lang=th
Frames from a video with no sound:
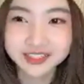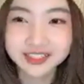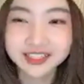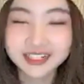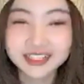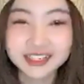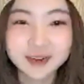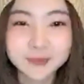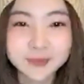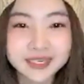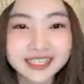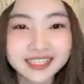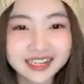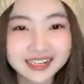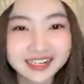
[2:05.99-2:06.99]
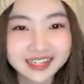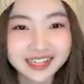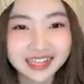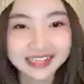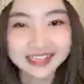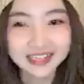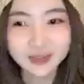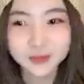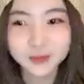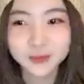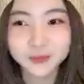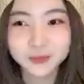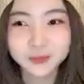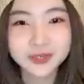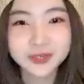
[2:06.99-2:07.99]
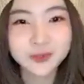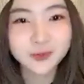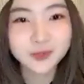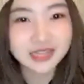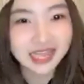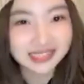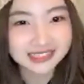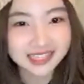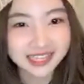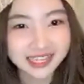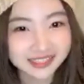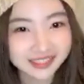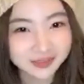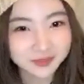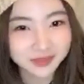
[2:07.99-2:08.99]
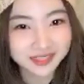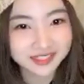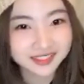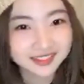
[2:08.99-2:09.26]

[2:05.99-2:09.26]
งั้นเราไม่เลือกละกันเราเป็นคนหลายใจได้ไหม